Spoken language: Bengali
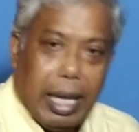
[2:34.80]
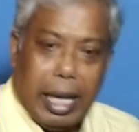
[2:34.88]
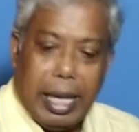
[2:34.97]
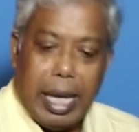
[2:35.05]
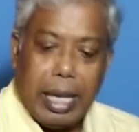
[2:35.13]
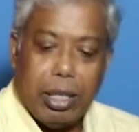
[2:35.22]

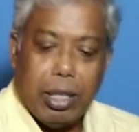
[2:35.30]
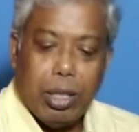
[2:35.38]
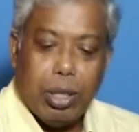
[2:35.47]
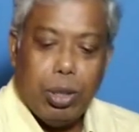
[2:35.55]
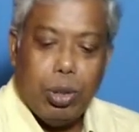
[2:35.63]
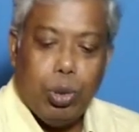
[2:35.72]
এই এক
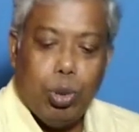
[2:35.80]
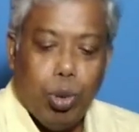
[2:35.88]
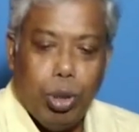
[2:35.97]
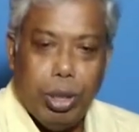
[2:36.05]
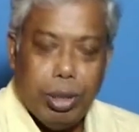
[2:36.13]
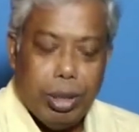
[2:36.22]

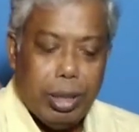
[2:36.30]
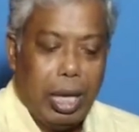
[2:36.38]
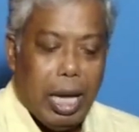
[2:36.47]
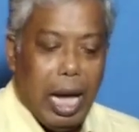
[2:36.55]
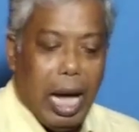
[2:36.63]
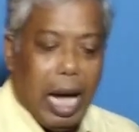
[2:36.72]
দুই
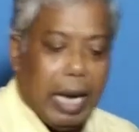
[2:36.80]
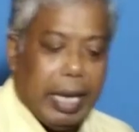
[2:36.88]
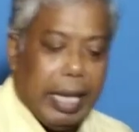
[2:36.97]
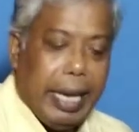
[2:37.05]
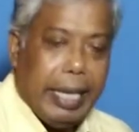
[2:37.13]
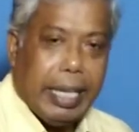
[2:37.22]
আর
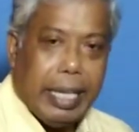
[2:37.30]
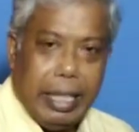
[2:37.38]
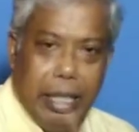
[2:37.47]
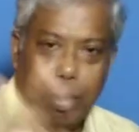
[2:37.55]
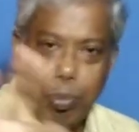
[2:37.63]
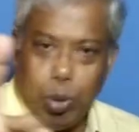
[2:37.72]
এটাকে
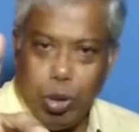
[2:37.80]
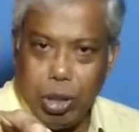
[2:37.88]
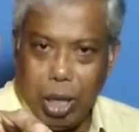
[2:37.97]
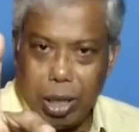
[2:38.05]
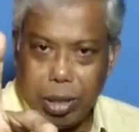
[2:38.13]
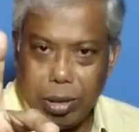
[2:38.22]
নিয়ে
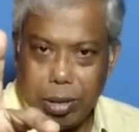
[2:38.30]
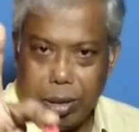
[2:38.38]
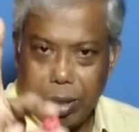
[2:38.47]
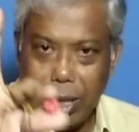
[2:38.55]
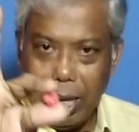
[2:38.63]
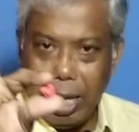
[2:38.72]
পরিষ্কার
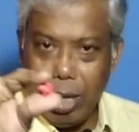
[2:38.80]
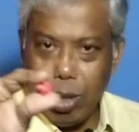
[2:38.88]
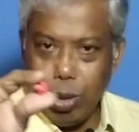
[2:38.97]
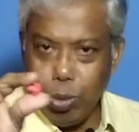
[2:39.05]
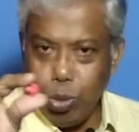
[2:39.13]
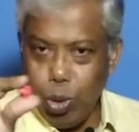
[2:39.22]

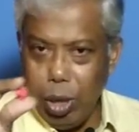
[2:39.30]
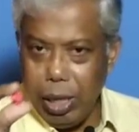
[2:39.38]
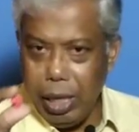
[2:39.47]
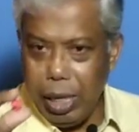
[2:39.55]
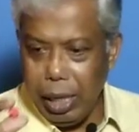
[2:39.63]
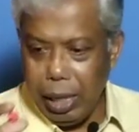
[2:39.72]
এরকম তুলে
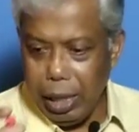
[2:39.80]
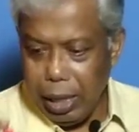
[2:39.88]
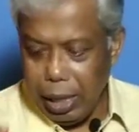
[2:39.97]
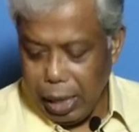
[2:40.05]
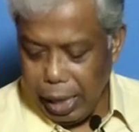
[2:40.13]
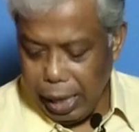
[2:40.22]
নিয়ে
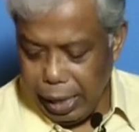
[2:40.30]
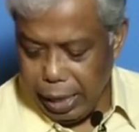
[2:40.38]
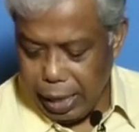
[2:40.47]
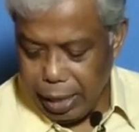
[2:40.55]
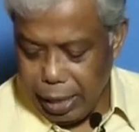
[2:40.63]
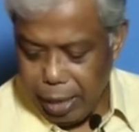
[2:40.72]
এই
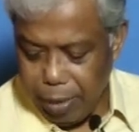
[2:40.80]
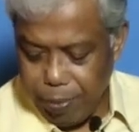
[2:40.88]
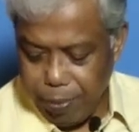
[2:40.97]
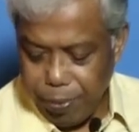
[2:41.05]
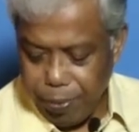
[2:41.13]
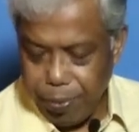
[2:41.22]
রেখে দিলাম
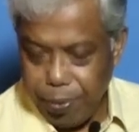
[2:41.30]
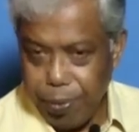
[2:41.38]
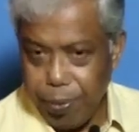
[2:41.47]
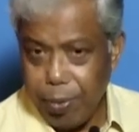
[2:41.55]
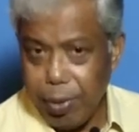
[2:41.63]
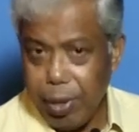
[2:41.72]

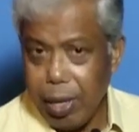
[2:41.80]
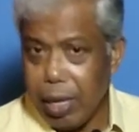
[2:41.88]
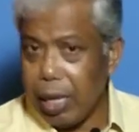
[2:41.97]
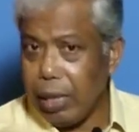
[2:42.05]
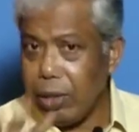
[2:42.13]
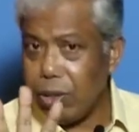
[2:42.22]

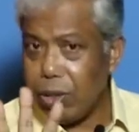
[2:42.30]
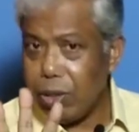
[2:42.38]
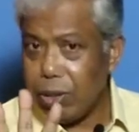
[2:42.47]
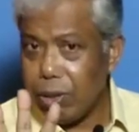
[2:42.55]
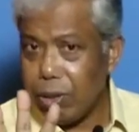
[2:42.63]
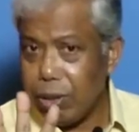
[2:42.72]
রাইট
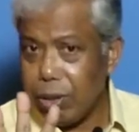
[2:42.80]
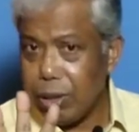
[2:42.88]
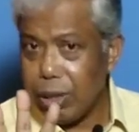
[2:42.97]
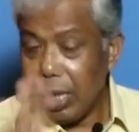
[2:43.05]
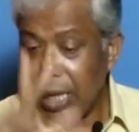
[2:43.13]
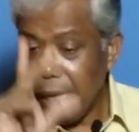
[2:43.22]

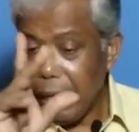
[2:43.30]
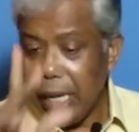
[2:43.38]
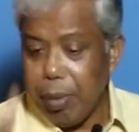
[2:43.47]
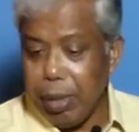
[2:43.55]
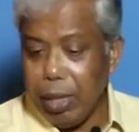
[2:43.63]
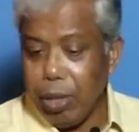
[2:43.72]

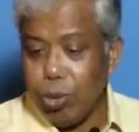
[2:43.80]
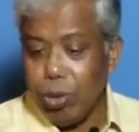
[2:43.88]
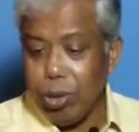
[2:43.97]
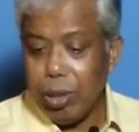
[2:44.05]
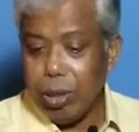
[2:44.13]
এবারে দেখুন